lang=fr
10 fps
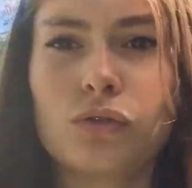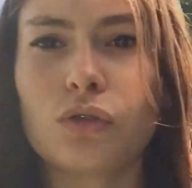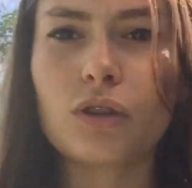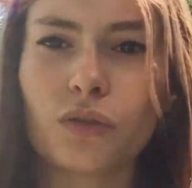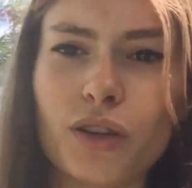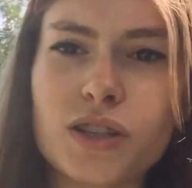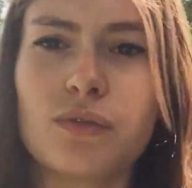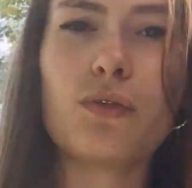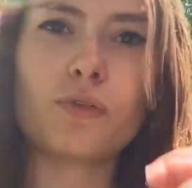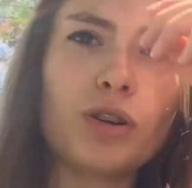Donc en fait,
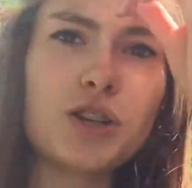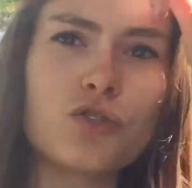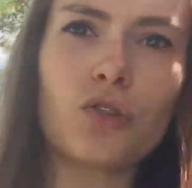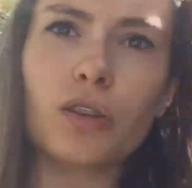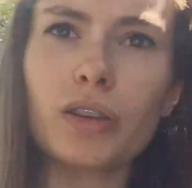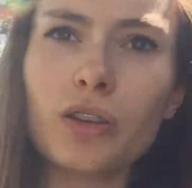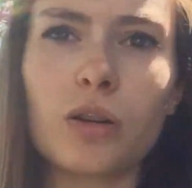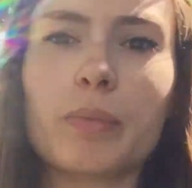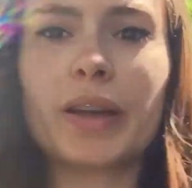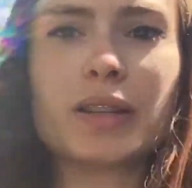si vous voulez, je suis rentrée
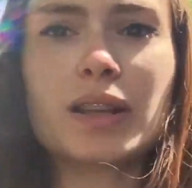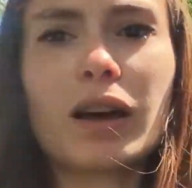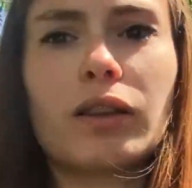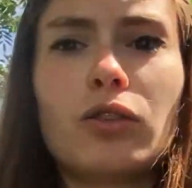dans le magasin à